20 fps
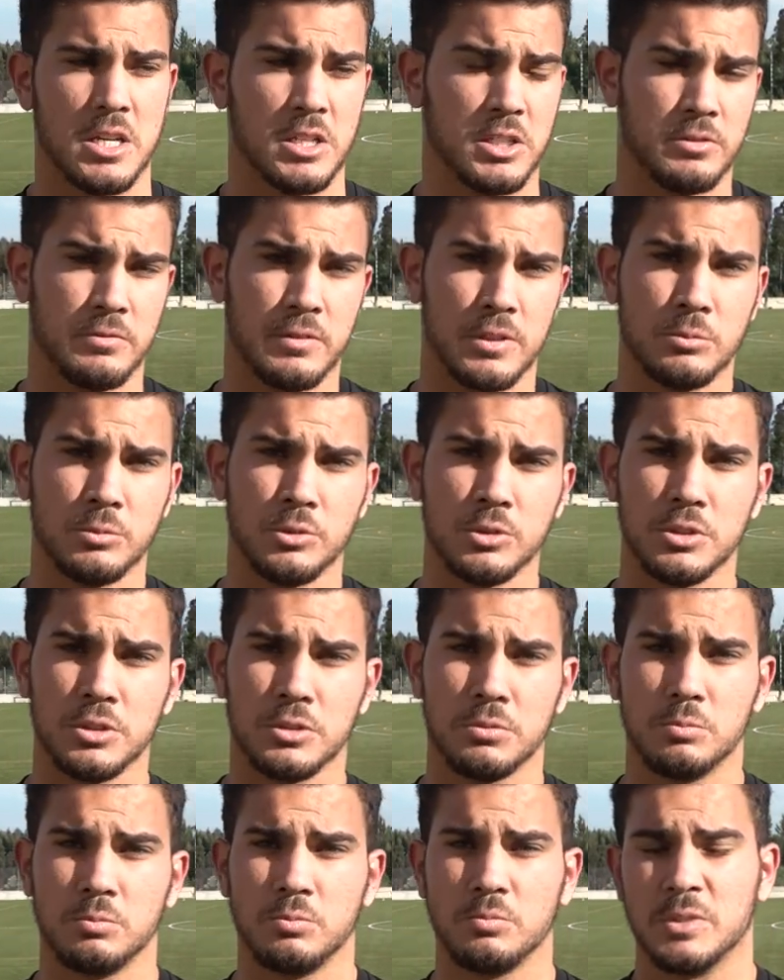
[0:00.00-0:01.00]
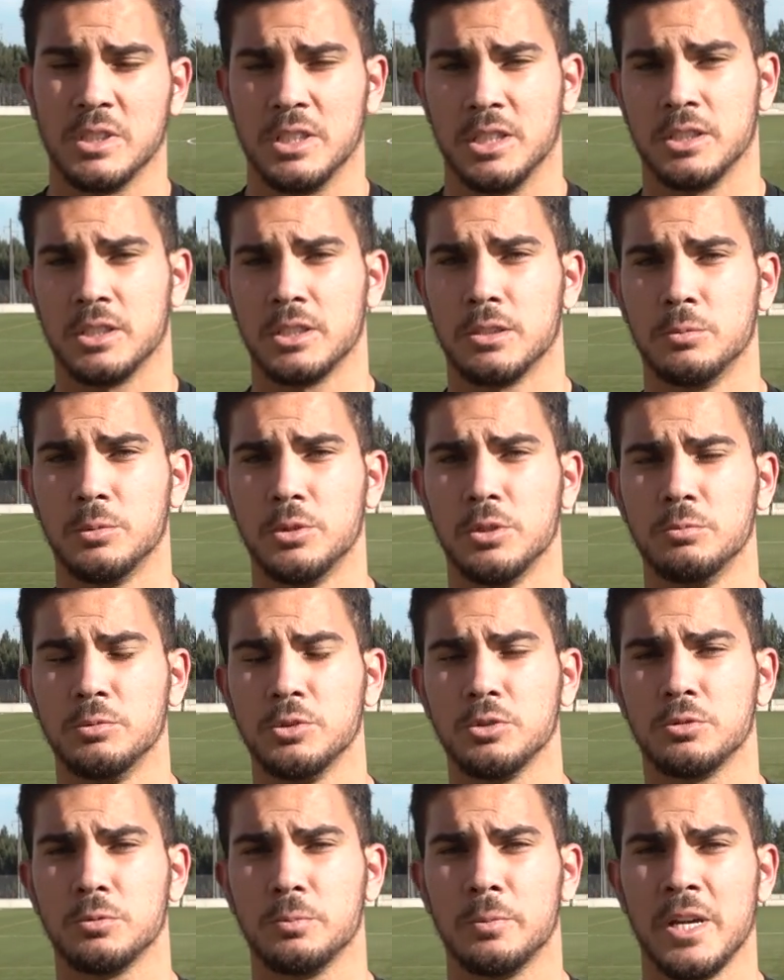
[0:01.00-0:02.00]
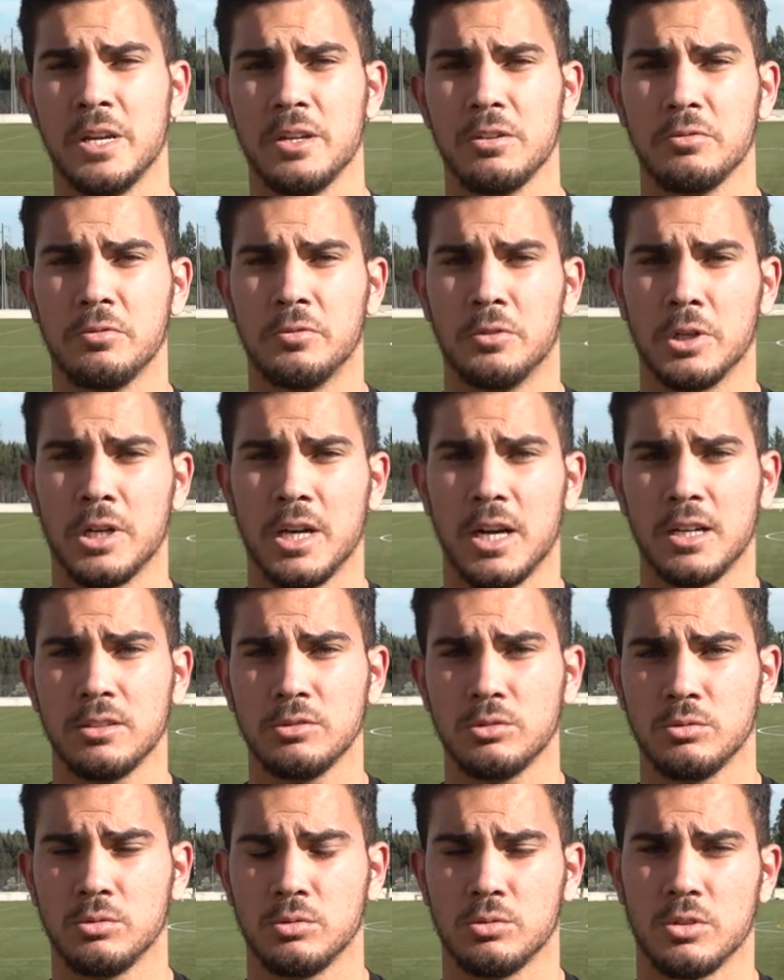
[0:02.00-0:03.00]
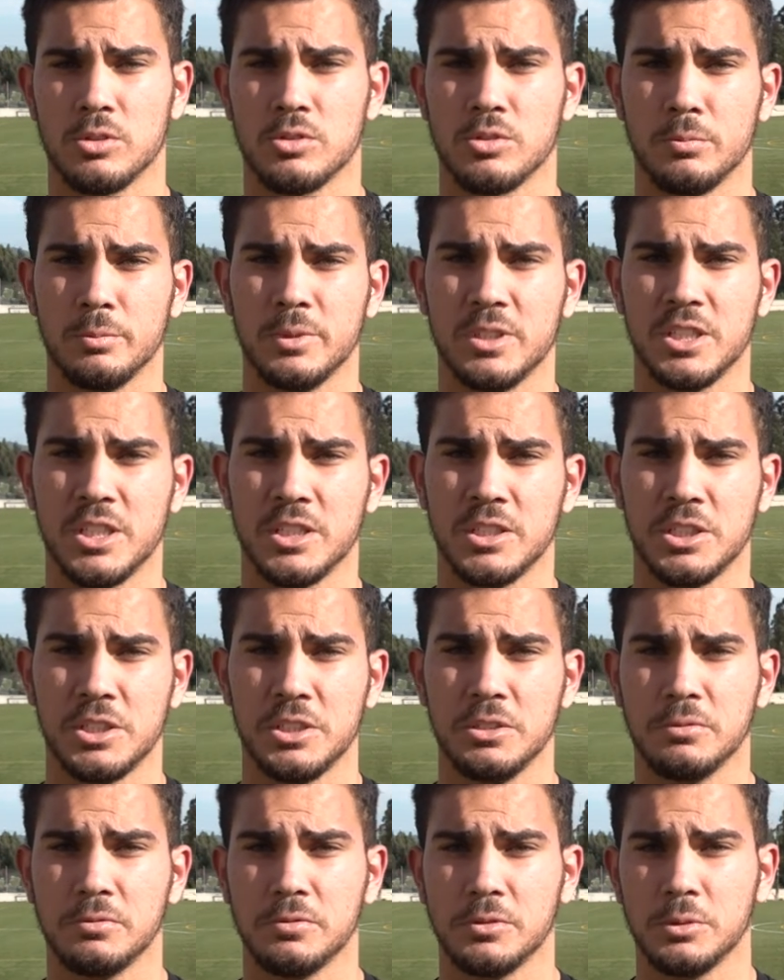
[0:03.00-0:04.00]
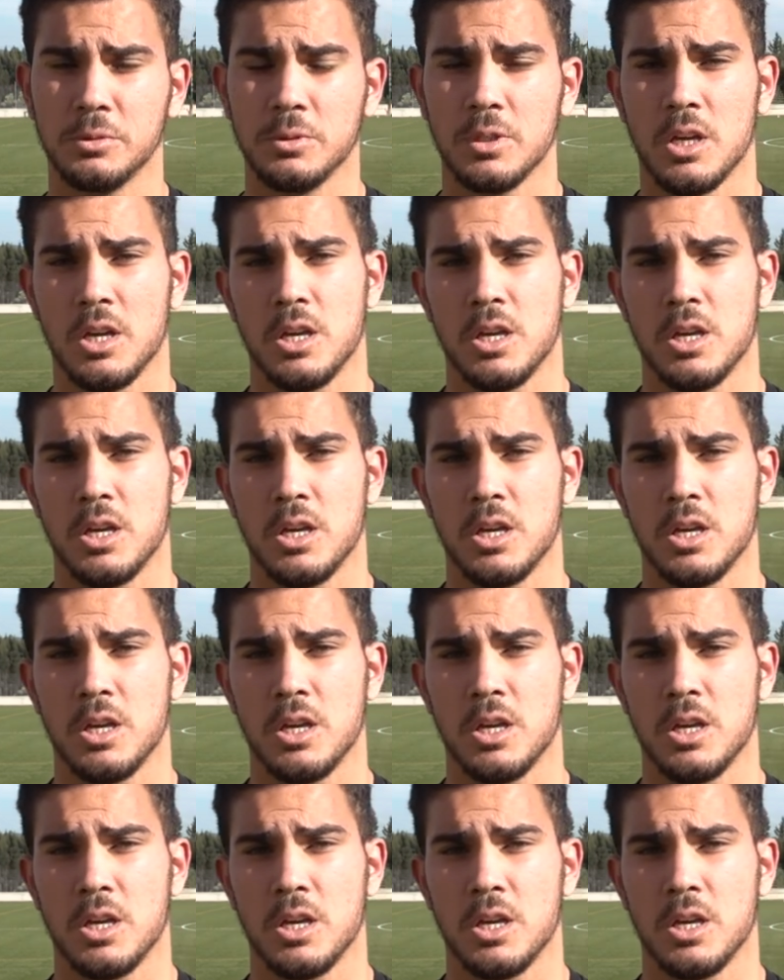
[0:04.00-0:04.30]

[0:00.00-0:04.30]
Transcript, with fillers: Tivemos, entramos muito bem, focado no nosso objetivo.